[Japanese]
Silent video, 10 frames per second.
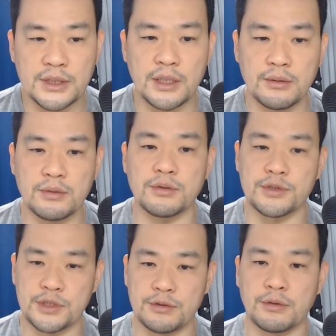いくという
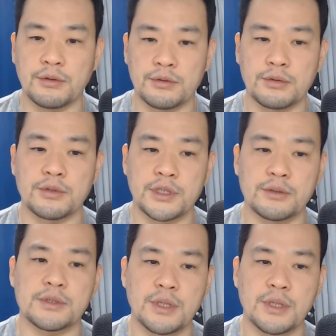手法を取る人ですね。